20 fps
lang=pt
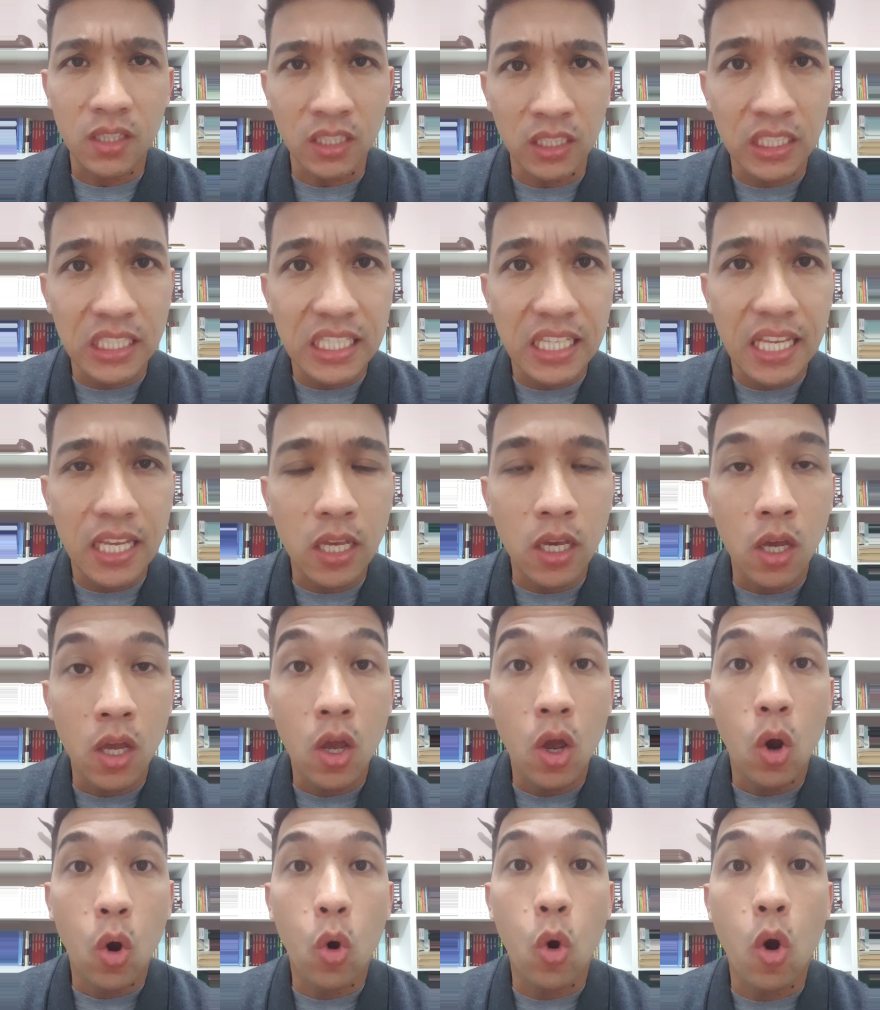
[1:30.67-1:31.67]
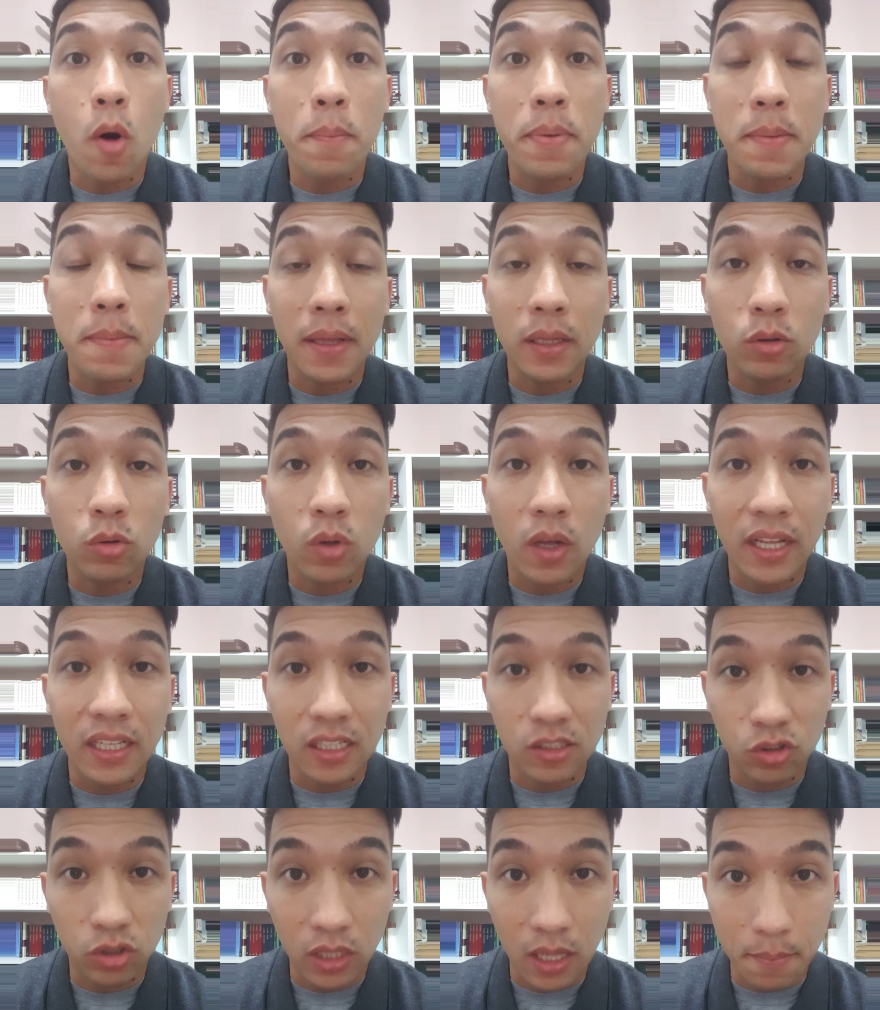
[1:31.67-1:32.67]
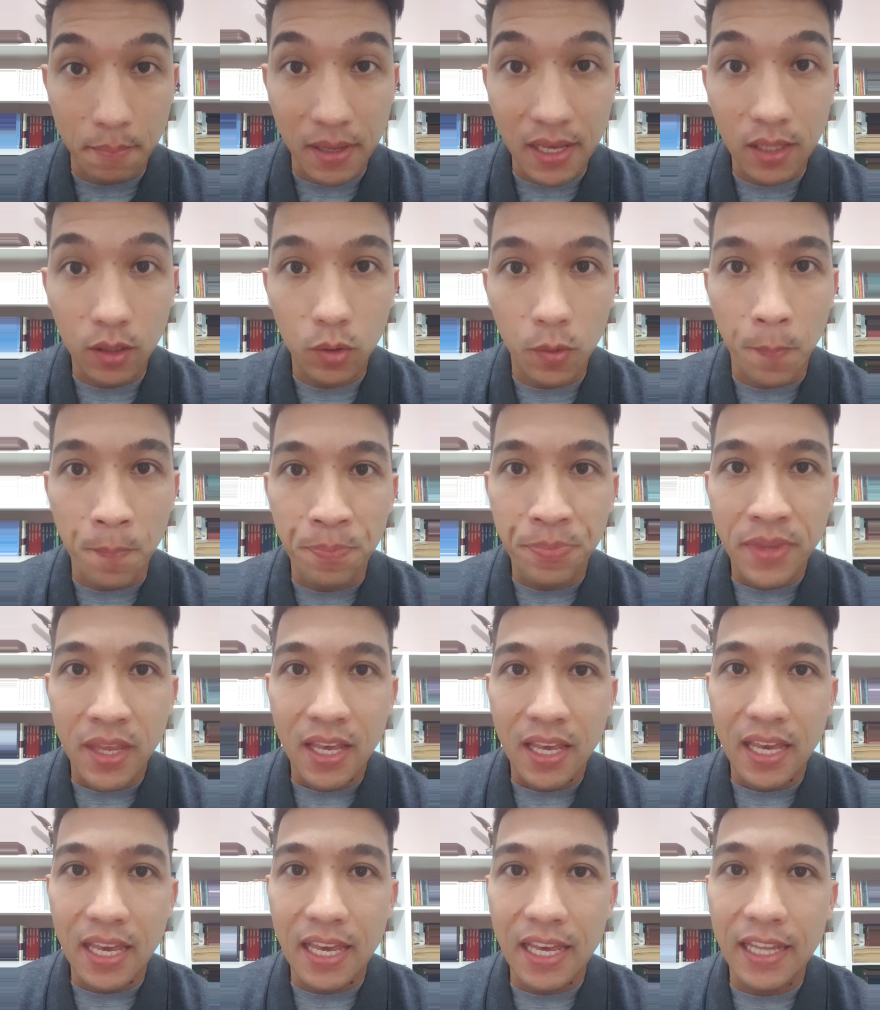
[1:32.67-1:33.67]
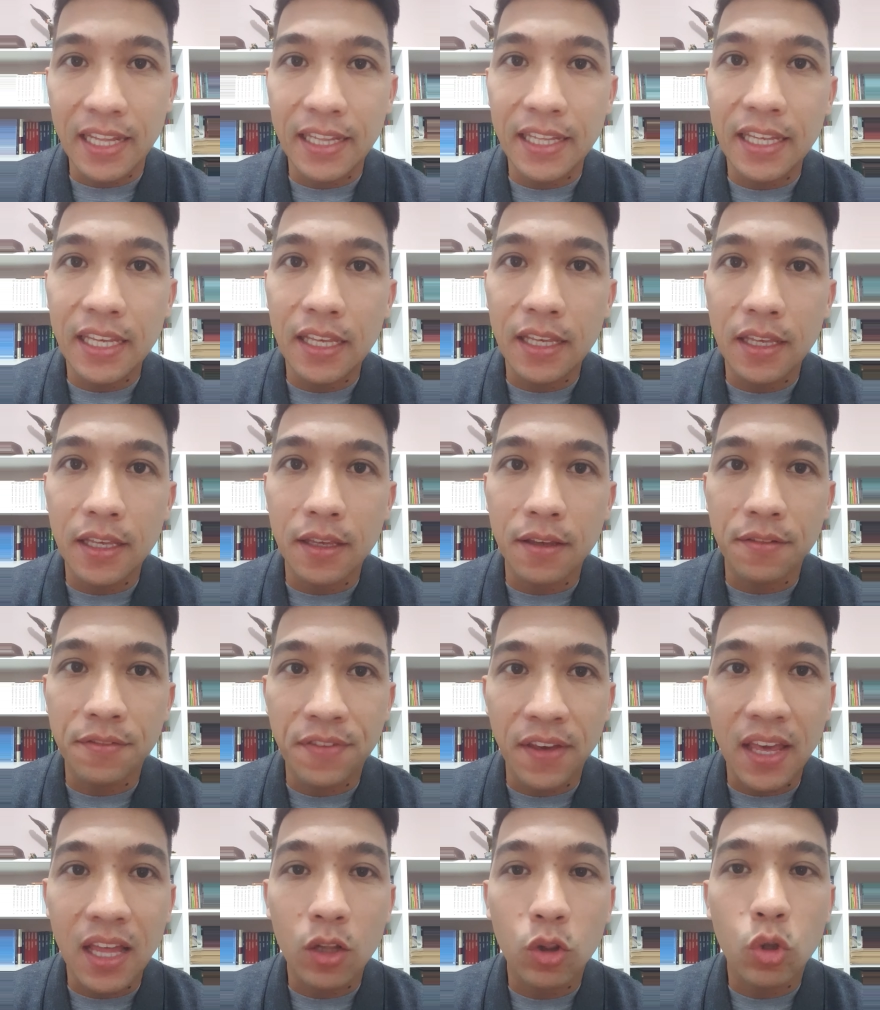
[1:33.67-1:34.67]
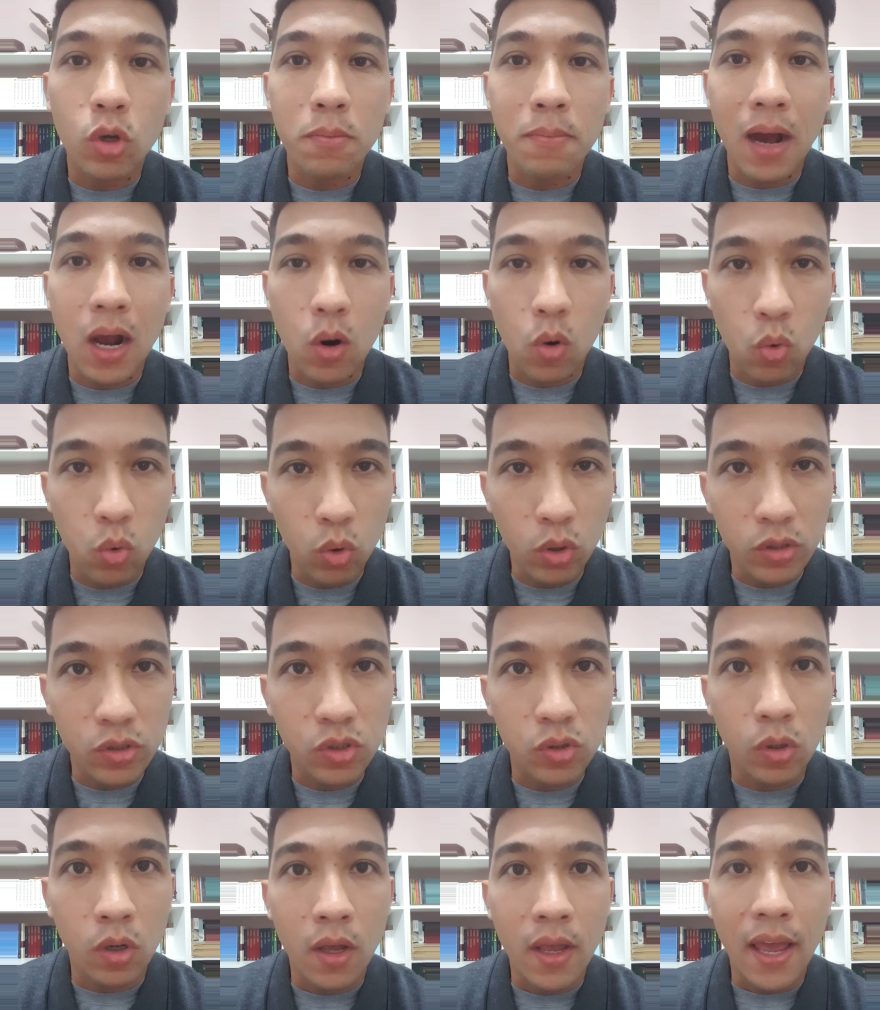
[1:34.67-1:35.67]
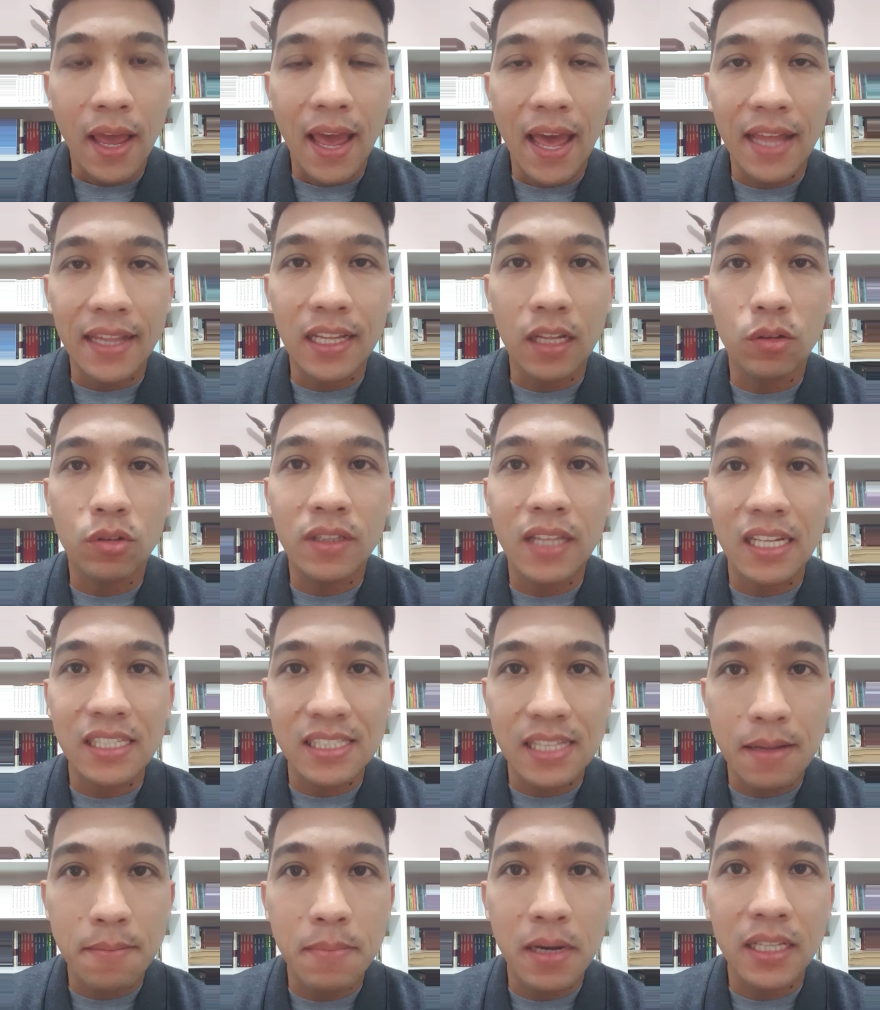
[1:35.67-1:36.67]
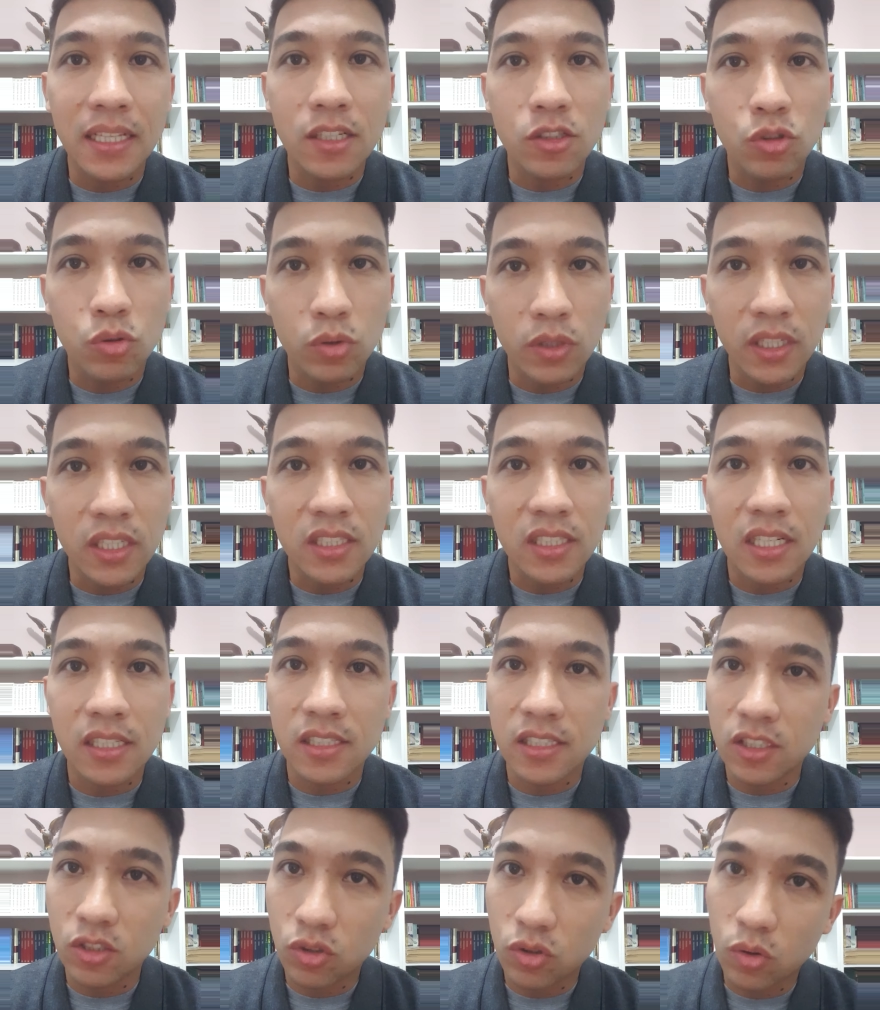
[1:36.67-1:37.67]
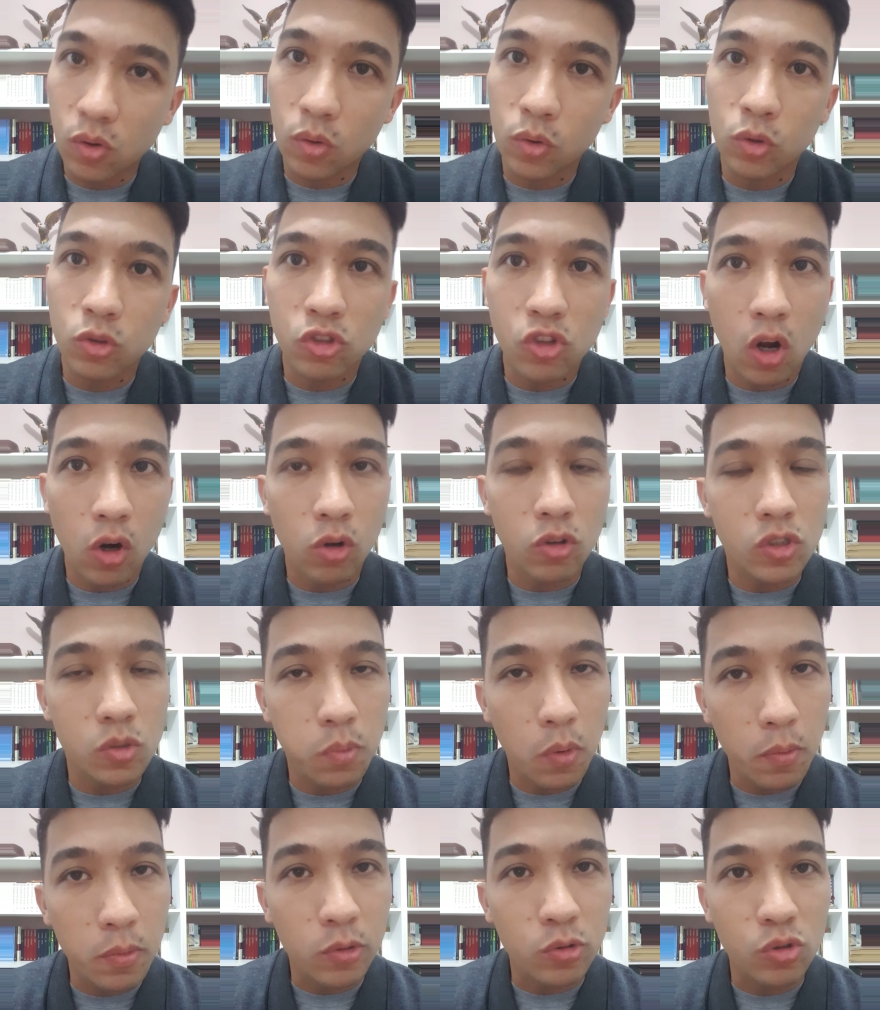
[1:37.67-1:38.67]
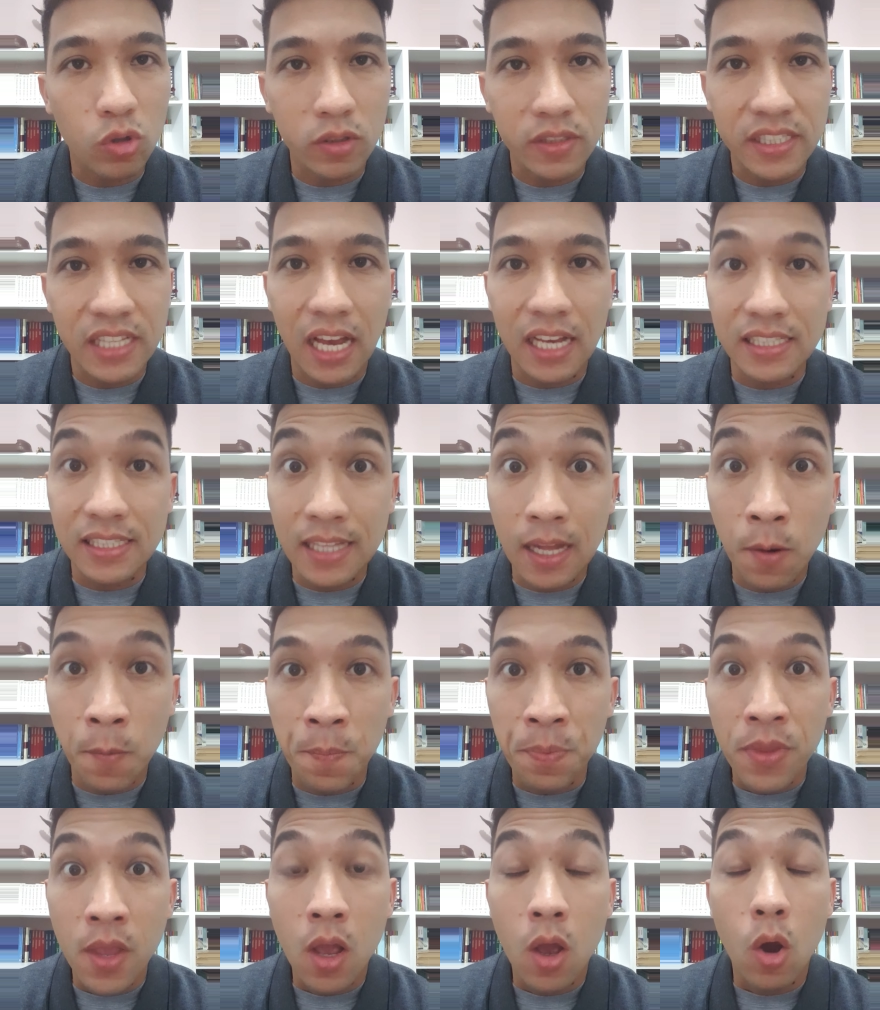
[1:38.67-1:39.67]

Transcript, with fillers: de que o rompimento do relacionamento ele venha tomar curso é, dentro das demandas jurídicas e isso nos órgãos públicos sociais. Não.